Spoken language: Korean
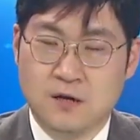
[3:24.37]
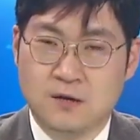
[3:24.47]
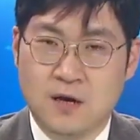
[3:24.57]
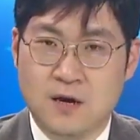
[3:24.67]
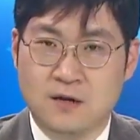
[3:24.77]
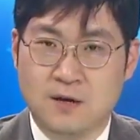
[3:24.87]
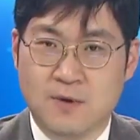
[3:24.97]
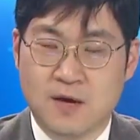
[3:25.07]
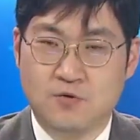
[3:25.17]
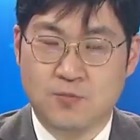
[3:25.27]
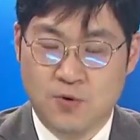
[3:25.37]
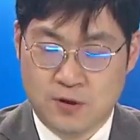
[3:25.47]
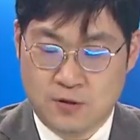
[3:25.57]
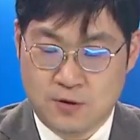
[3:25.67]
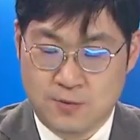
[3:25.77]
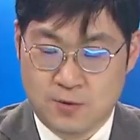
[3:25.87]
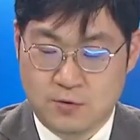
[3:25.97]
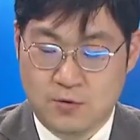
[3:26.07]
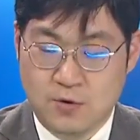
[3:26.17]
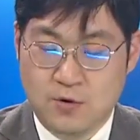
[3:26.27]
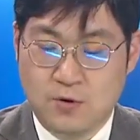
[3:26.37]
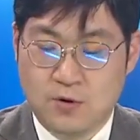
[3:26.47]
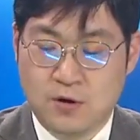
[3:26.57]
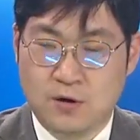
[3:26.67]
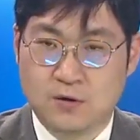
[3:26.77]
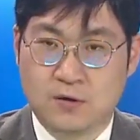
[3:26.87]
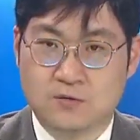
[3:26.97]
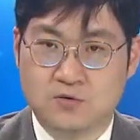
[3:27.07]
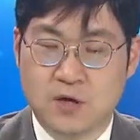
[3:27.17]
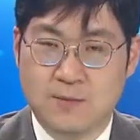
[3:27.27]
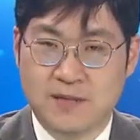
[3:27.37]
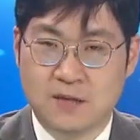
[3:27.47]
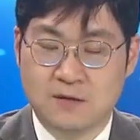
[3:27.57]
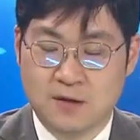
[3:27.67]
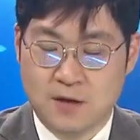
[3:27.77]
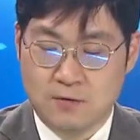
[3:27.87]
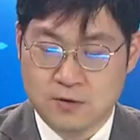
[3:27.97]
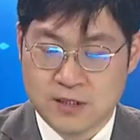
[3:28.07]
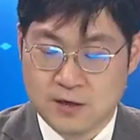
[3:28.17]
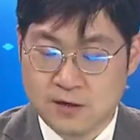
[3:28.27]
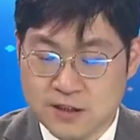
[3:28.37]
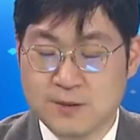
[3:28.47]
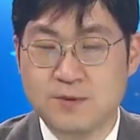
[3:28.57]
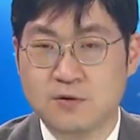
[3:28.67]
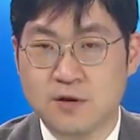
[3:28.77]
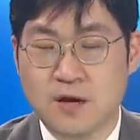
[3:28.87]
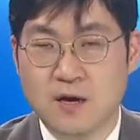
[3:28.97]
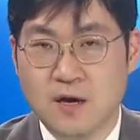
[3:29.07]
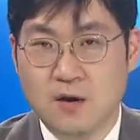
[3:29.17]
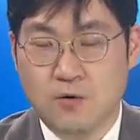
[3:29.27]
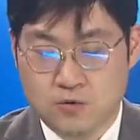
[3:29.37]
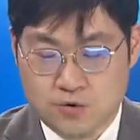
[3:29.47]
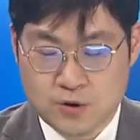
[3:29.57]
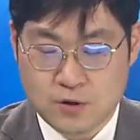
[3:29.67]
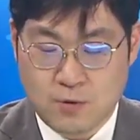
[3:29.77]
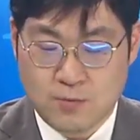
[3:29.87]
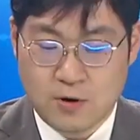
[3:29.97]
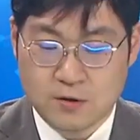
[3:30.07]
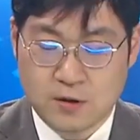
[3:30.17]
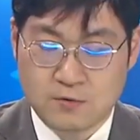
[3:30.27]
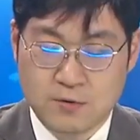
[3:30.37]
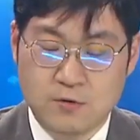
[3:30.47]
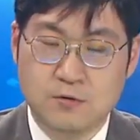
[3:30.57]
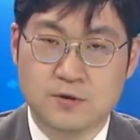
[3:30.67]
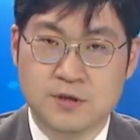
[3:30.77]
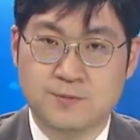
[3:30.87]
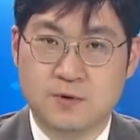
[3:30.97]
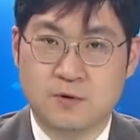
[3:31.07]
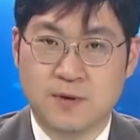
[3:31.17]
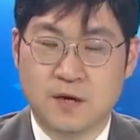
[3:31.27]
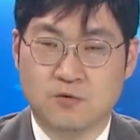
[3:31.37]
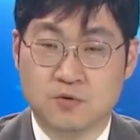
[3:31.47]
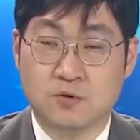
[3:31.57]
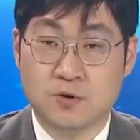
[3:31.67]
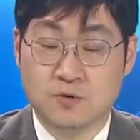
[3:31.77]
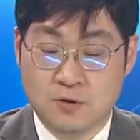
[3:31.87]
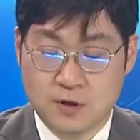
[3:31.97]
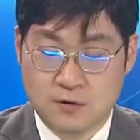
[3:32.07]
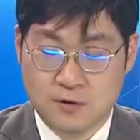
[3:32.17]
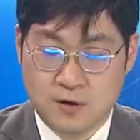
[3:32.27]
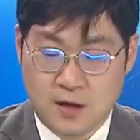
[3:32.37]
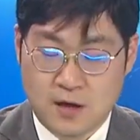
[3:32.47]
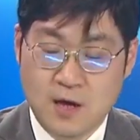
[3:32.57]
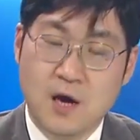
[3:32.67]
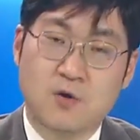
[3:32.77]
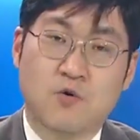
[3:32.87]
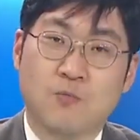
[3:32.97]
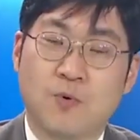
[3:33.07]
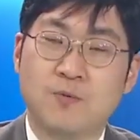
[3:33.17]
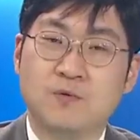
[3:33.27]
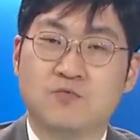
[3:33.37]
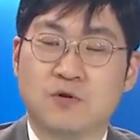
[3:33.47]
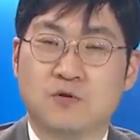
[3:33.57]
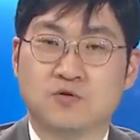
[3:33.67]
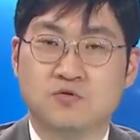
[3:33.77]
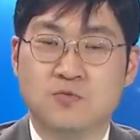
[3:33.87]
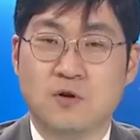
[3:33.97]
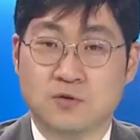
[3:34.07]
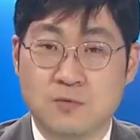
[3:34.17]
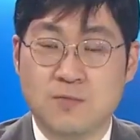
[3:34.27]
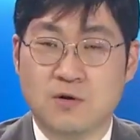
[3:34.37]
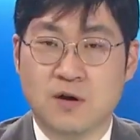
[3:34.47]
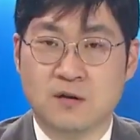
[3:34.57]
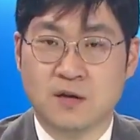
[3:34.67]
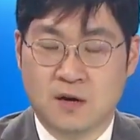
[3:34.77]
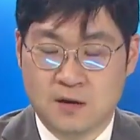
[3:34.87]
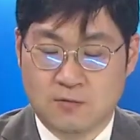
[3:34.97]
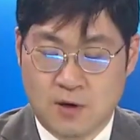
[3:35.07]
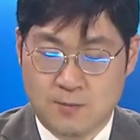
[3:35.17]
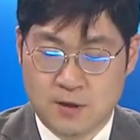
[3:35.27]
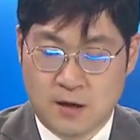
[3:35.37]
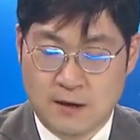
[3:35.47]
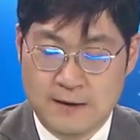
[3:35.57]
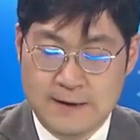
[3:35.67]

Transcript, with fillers: 텔레그램에 유포했던 혐의로 어, 수사를 받았는데요. 작년 11월에 호주에서 검거가 됐고요. 12월 말에 구속 기소가 되었는데 공범이 무려 26명에 달한다고 합니다.